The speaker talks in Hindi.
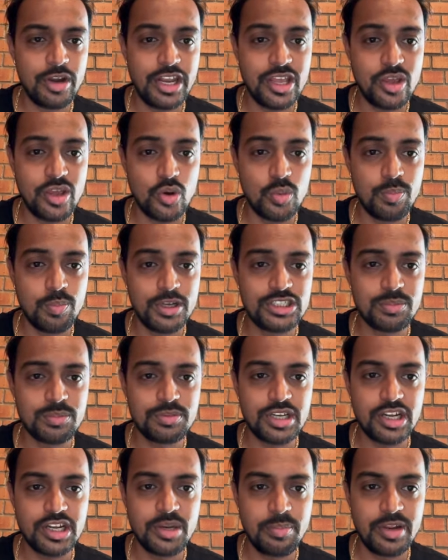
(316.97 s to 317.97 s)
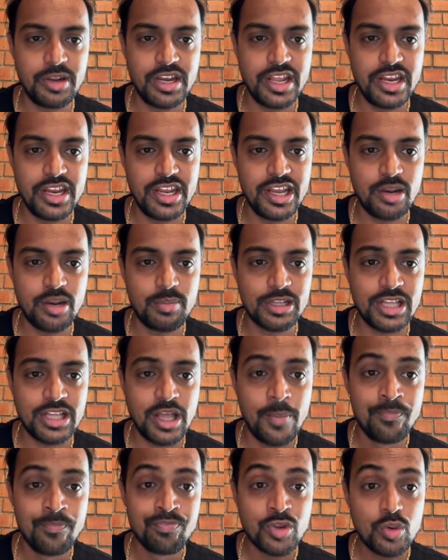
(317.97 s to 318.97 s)
के ऊपर जब तक निफ्टी नहीं निकल पाता
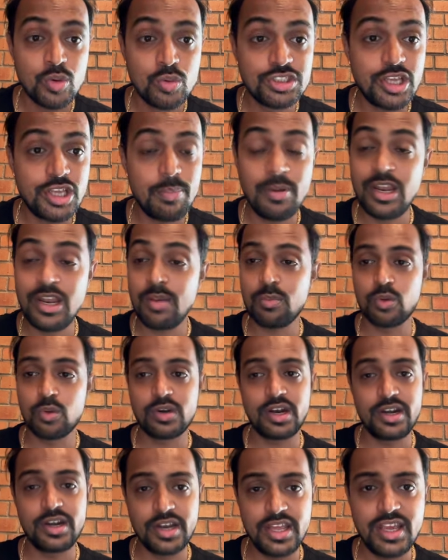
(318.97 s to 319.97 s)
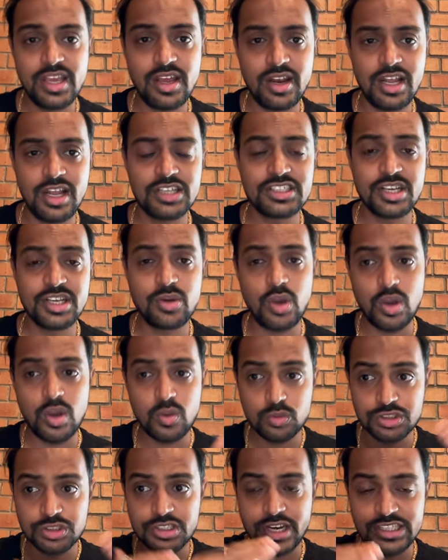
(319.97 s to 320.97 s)
उसके पहले आपको ट्रेड नहीं करना चाहिए क्योंकि
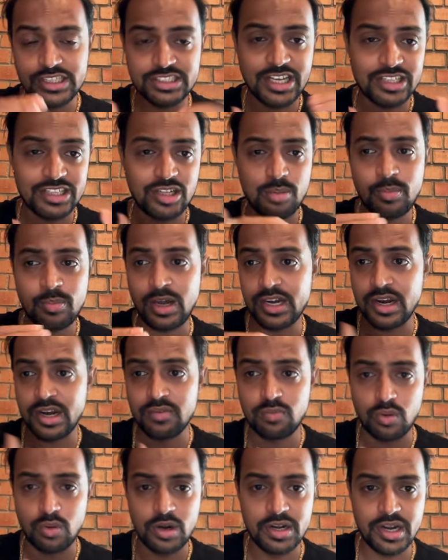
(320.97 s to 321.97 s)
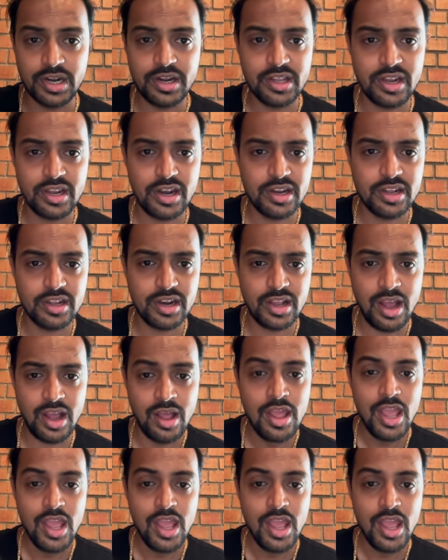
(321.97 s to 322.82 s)
उस रेंज के अंदर मार्केट वॉलेटिलिटी क्रिएट करेगा